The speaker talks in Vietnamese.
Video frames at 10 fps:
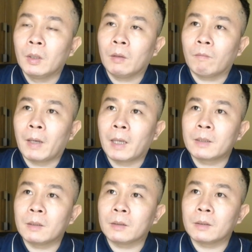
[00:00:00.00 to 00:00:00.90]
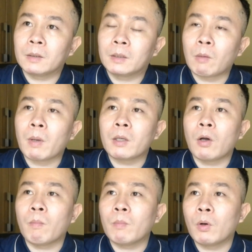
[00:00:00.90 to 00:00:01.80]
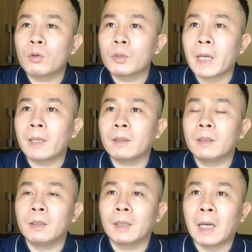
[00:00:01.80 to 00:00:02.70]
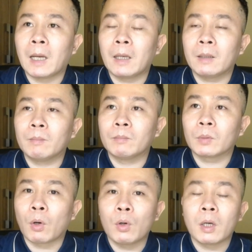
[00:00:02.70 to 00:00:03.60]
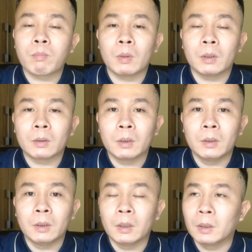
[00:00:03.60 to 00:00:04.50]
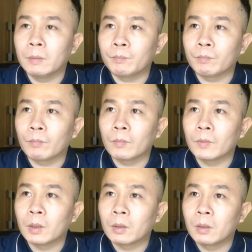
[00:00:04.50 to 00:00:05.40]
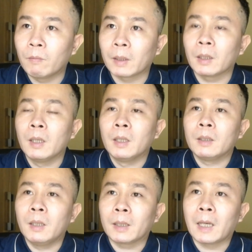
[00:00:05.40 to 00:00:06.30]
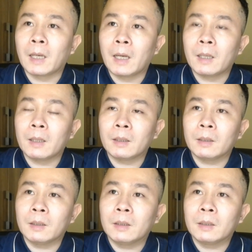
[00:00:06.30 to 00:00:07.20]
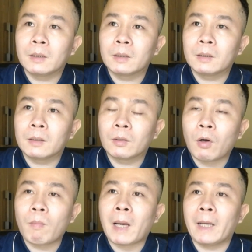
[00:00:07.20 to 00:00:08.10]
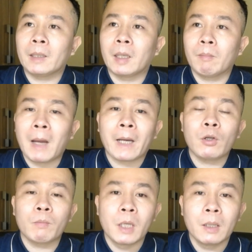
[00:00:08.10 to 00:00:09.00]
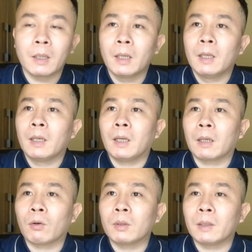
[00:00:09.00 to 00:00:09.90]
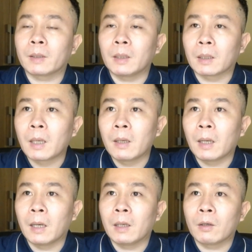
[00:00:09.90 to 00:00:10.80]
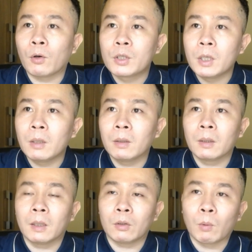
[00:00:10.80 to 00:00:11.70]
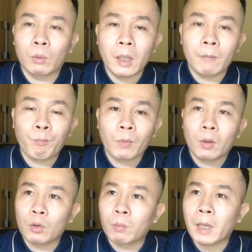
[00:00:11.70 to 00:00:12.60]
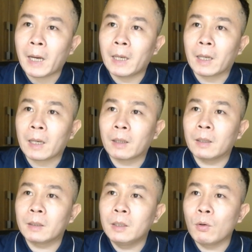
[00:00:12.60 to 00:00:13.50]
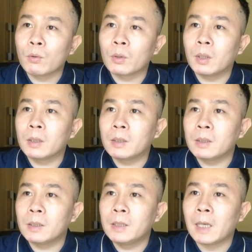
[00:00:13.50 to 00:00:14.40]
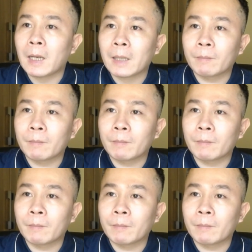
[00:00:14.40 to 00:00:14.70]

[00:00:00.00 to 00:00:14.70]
Và trong các nhóm goitrogen thì người ta có nguồn gốc từ thực vật thì người ta đã uh, gom lại thành ba cái nhóm chính, là có đặt, đặt tên là goitrin là nhóm đầu tiên, nhóm thứ hai là các uh, thiocyanat